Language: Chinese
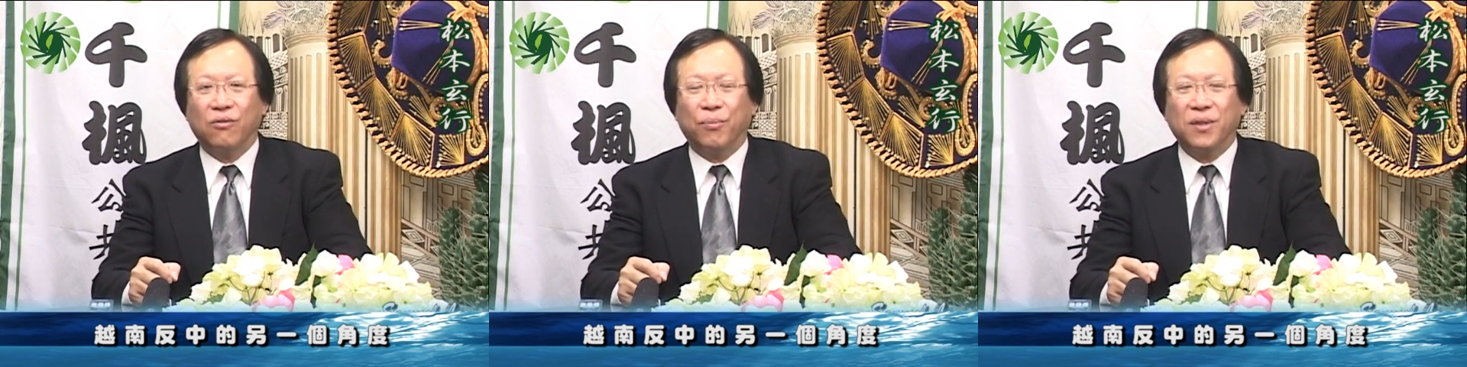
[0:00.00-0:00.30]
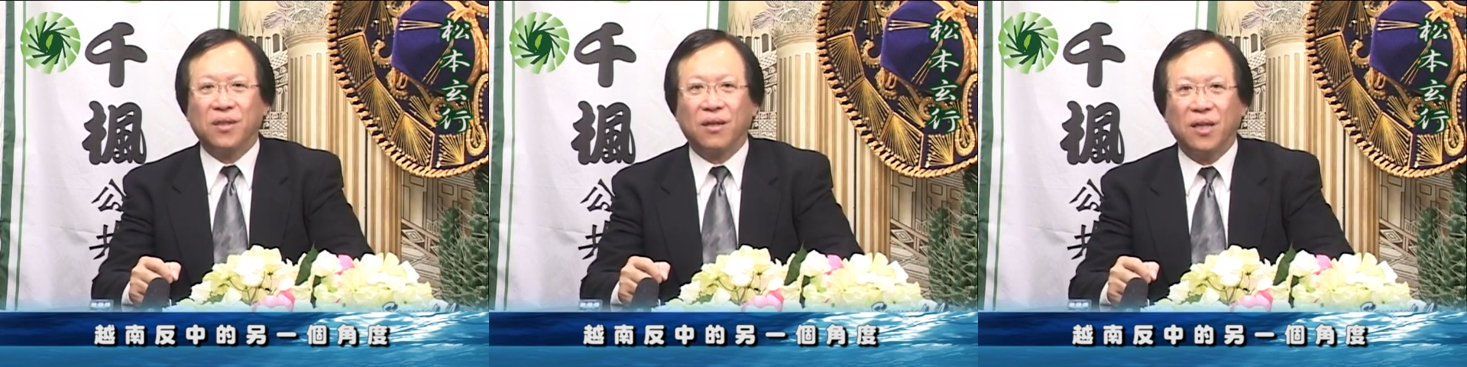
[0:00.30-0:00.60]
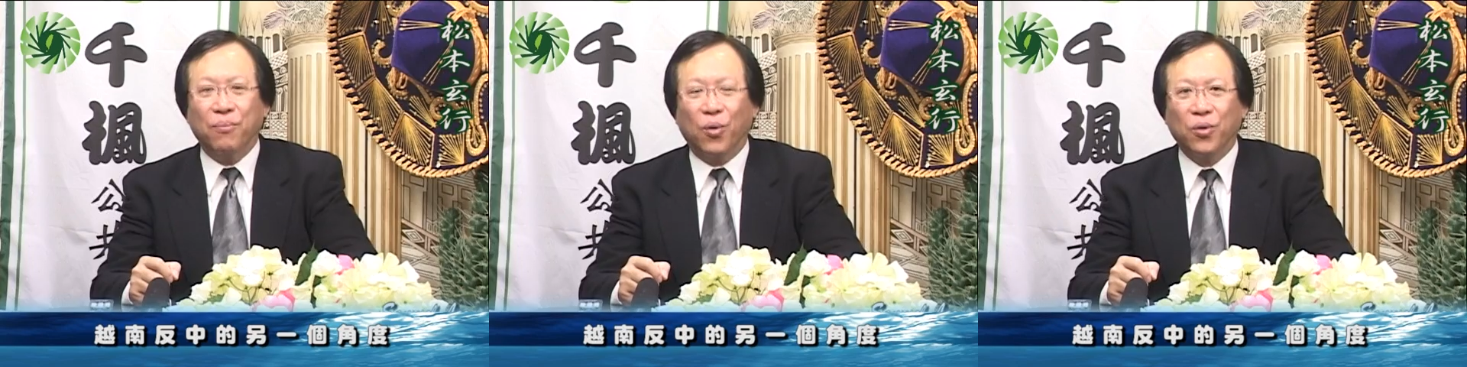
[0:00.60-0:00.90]
我们这个
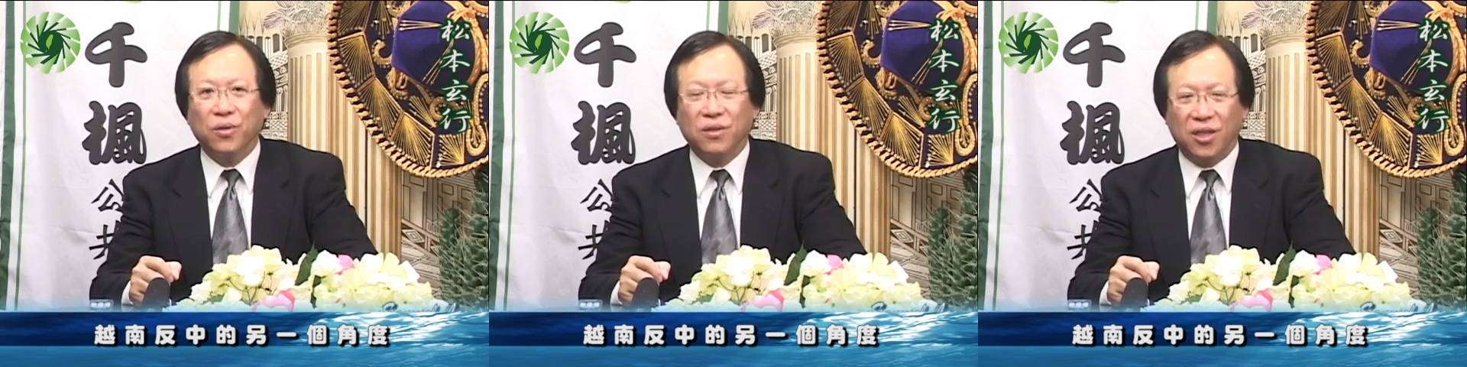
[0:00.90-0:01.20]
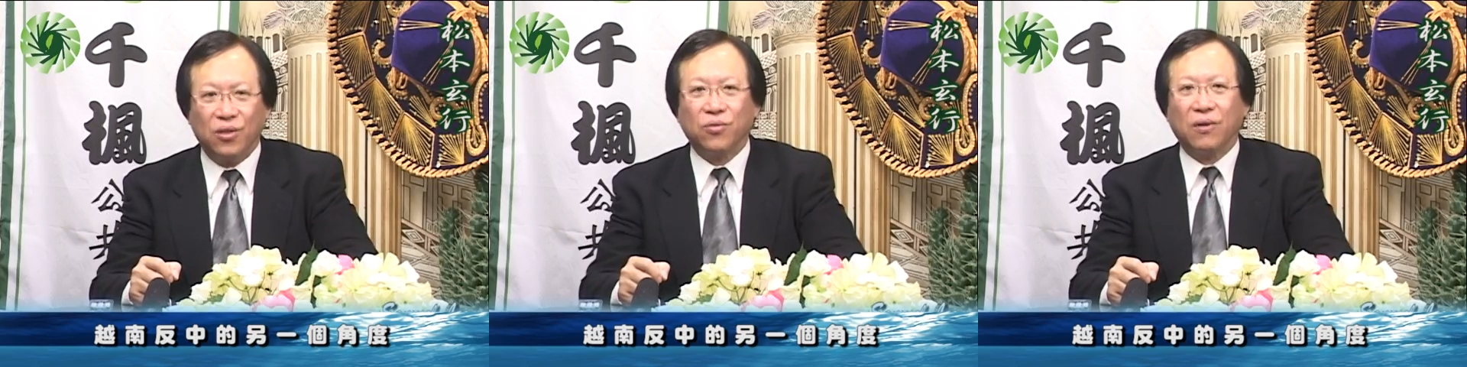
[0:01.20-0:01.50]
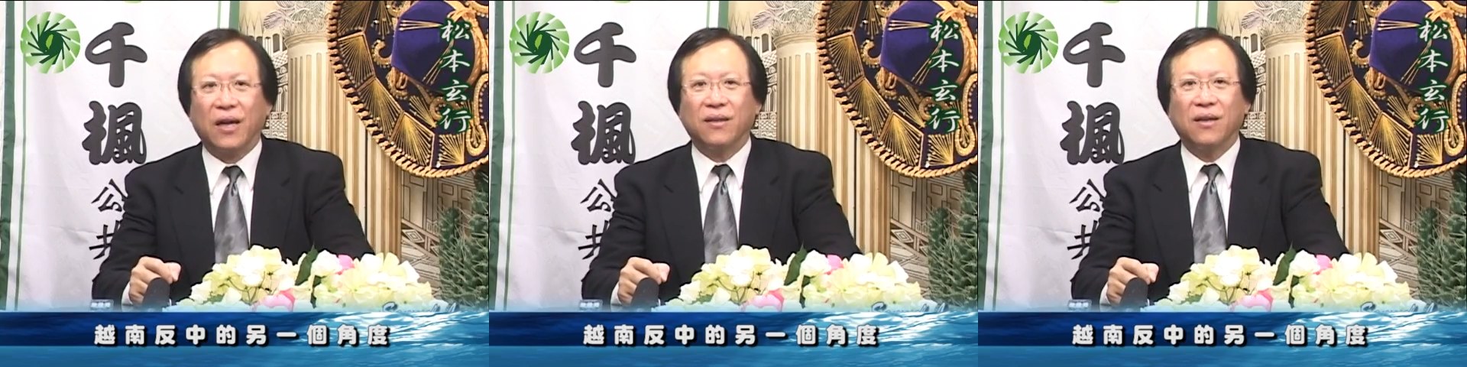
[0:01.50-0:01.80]
阴谋论提出
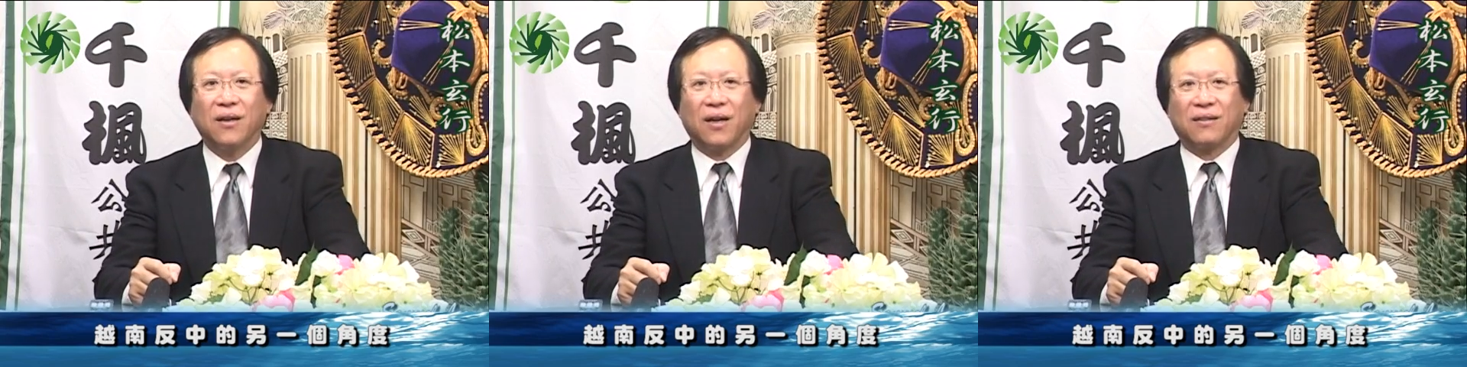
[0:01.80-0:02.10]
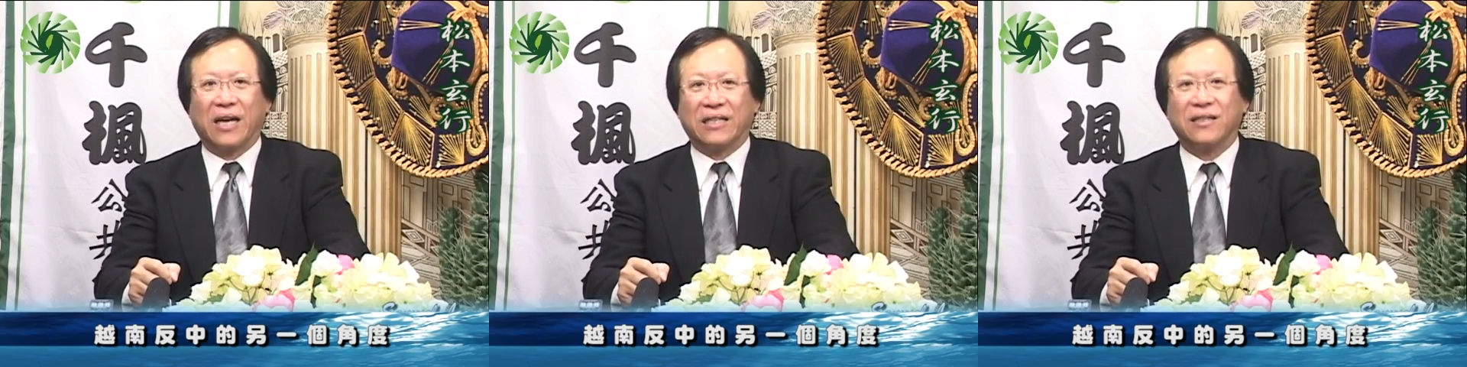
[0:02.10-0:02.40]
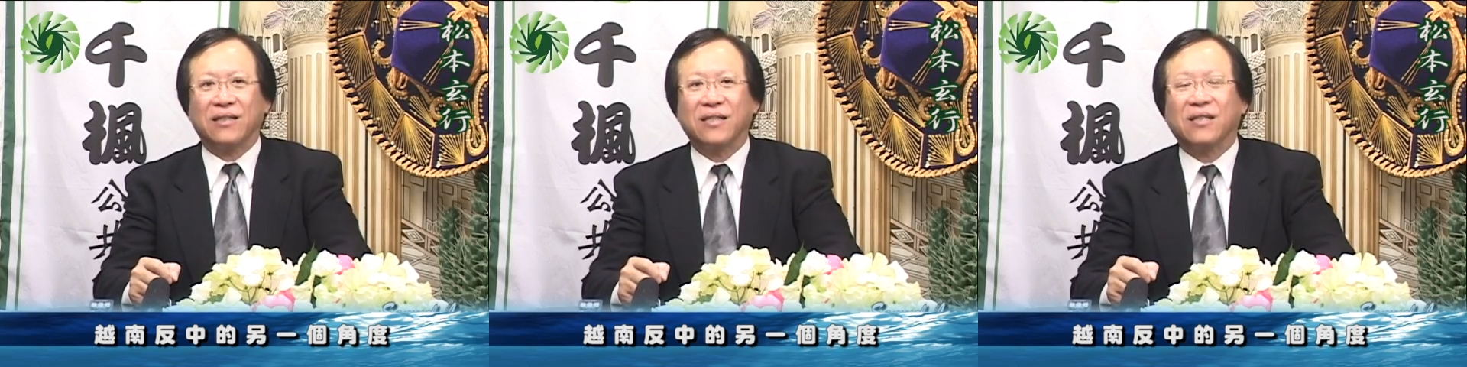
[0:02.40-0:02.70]
来，让大家
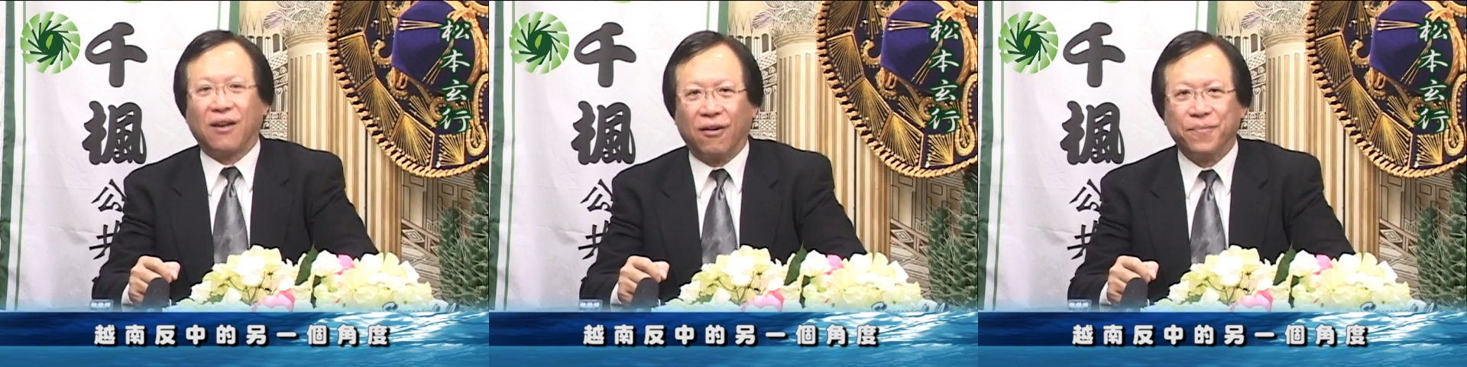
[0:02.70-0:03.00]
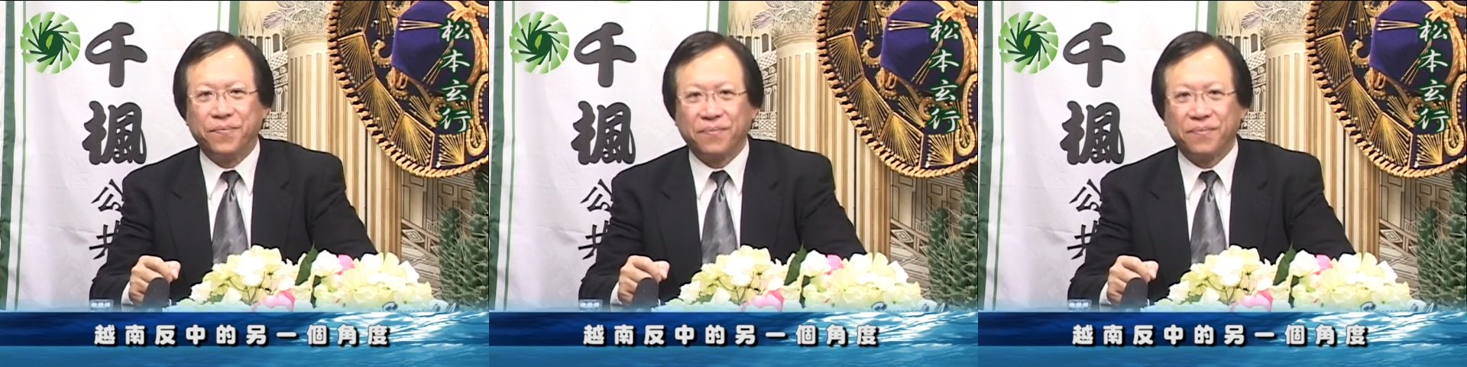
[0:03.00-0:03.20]
去思考。